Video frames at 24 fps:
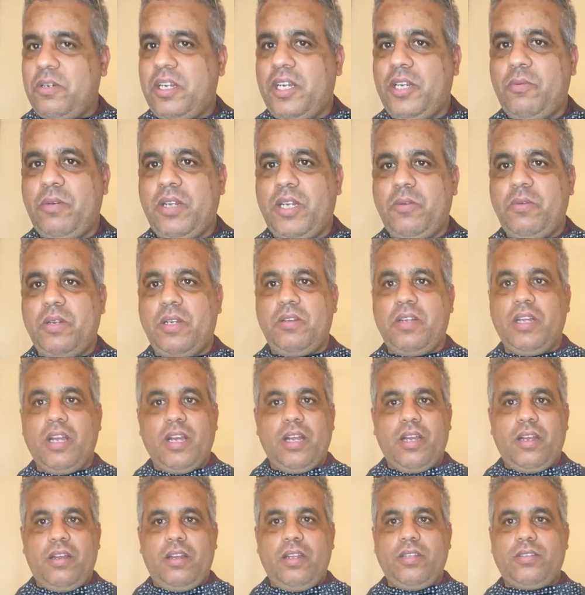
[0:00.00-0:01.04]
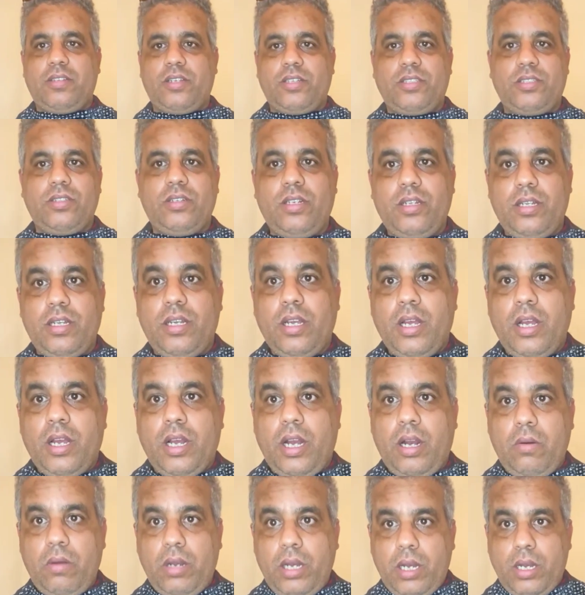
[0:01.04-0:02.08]
ويلي ويلي ويلي اللي درتي لي
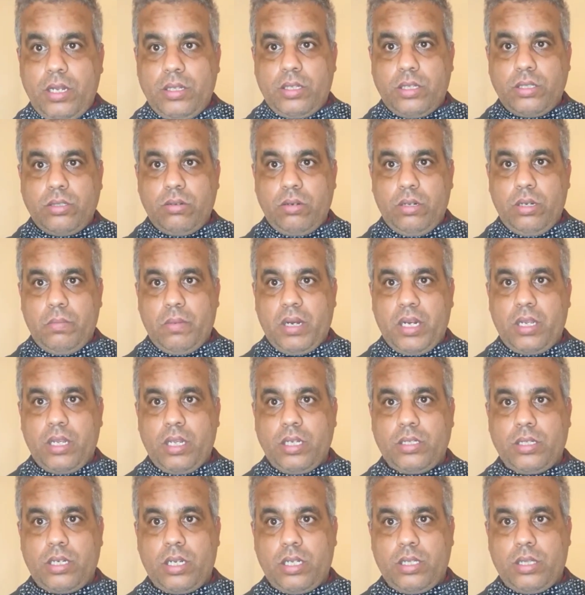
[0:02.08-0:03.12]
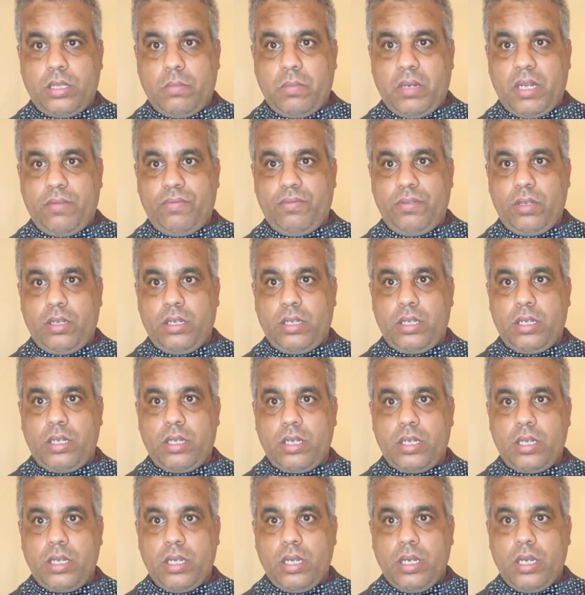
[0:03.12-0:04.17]
او اللي درتي لي الماكياج كيطمع
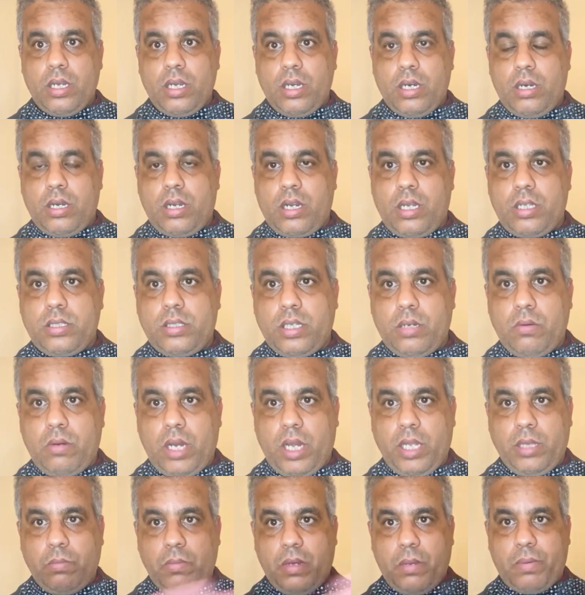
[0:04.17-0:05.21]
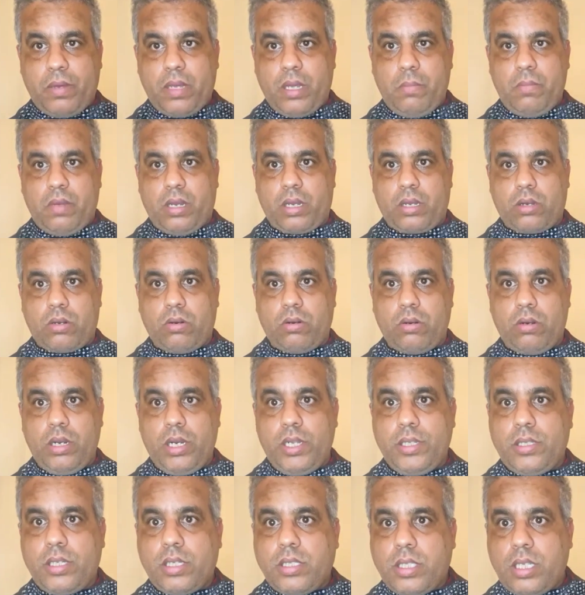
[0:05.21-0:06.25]
فيك راه حتى واحد ما بقى معقول
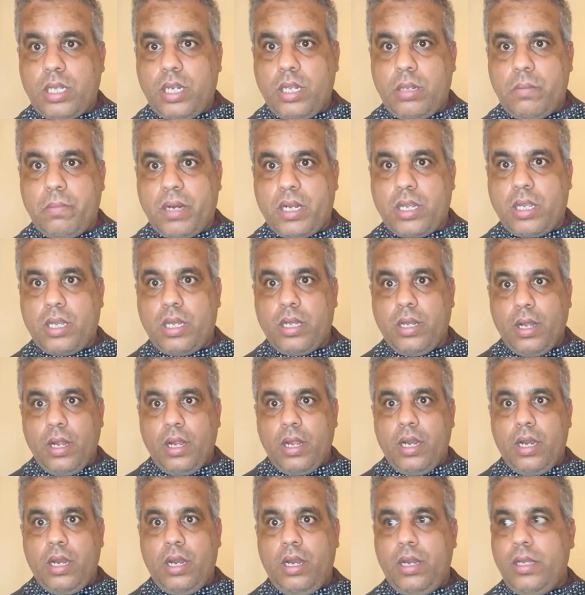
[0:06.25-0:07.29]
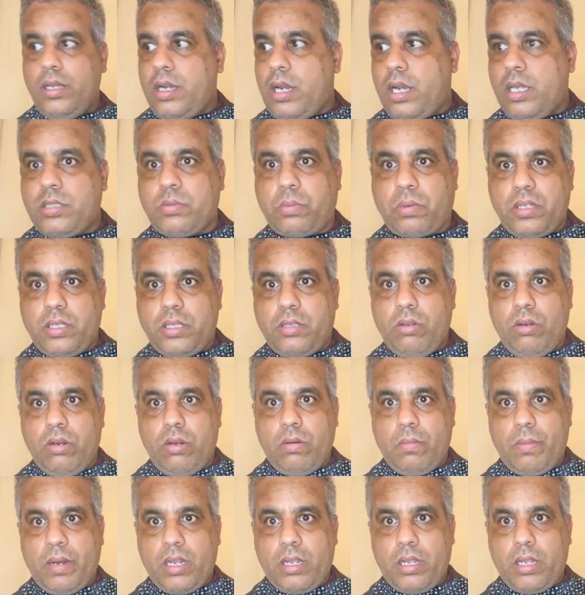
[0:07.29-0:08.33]
اللي درتي لي الماكياج اللي كتبغي دير له
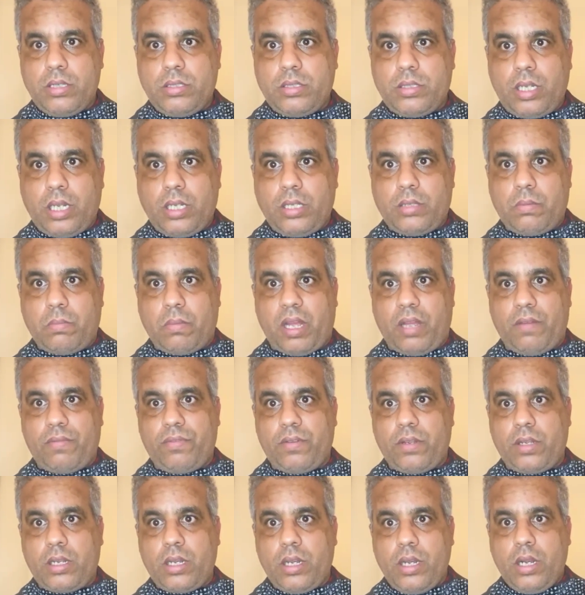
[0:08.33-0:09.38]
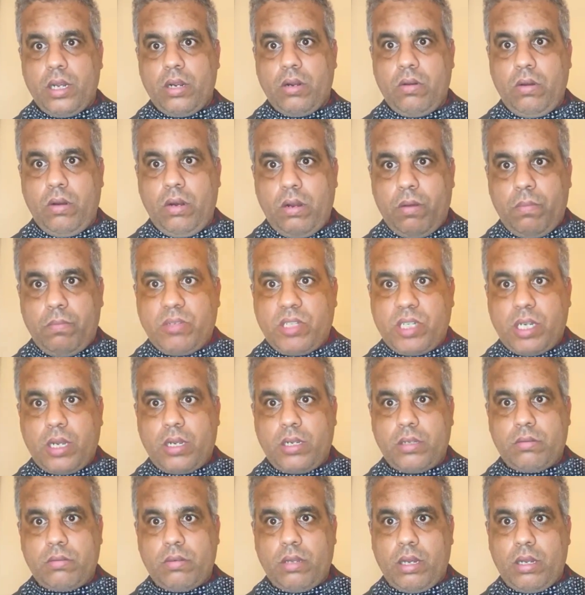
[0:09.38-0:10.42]
الماكياج تيطمع فيك كلهم
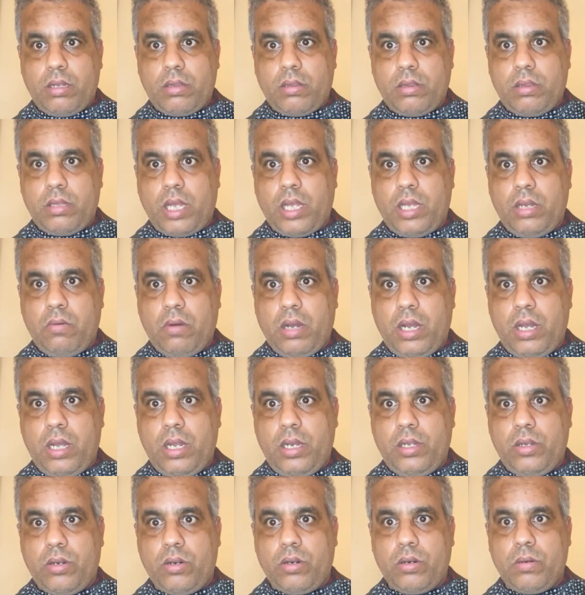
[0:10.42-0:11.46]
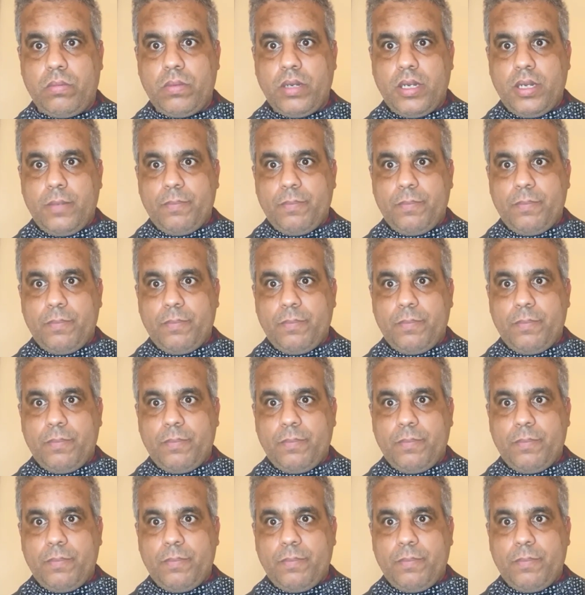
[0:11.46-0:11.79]
مساخط نعمت الله عليهم